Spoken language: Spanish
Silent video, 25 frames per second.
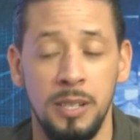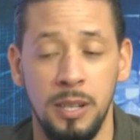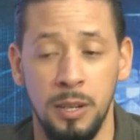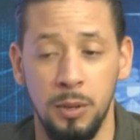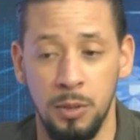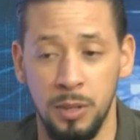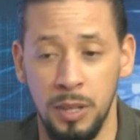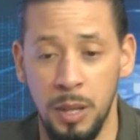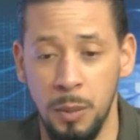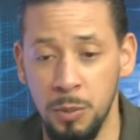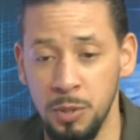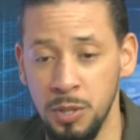
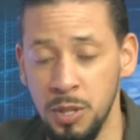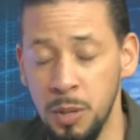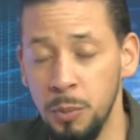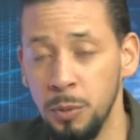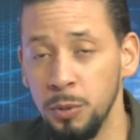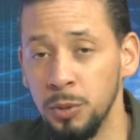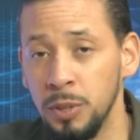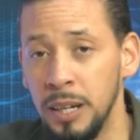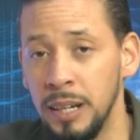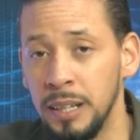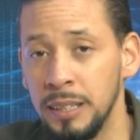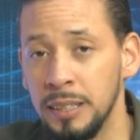Recordamos que
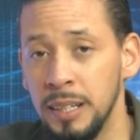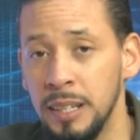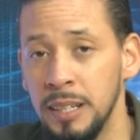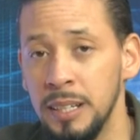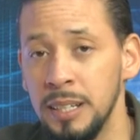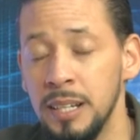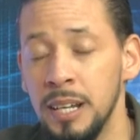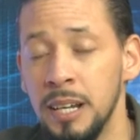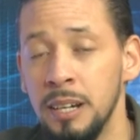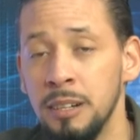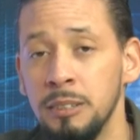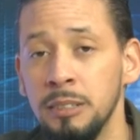Punta
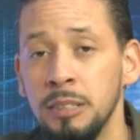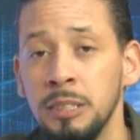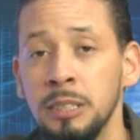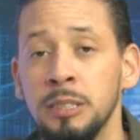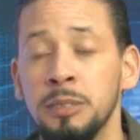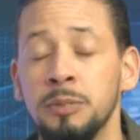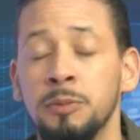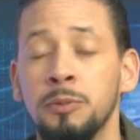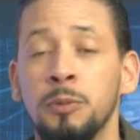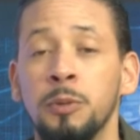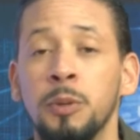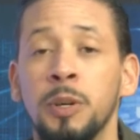Catalina
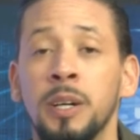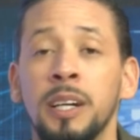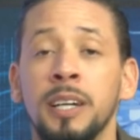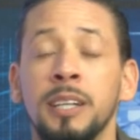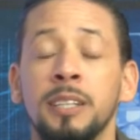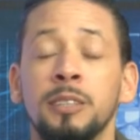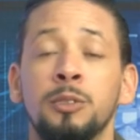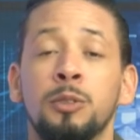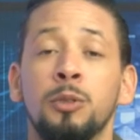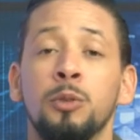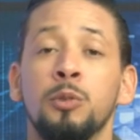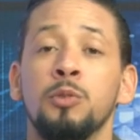eh,
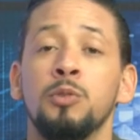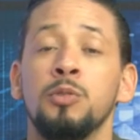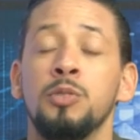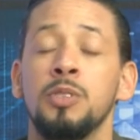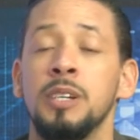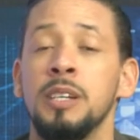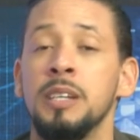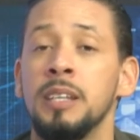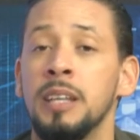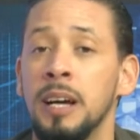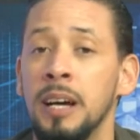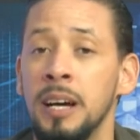fue
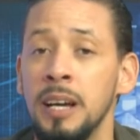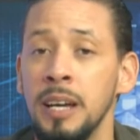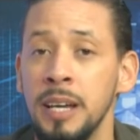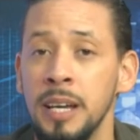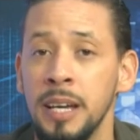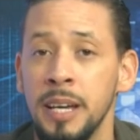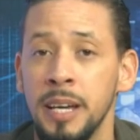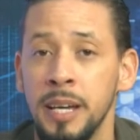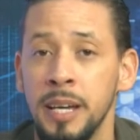introducida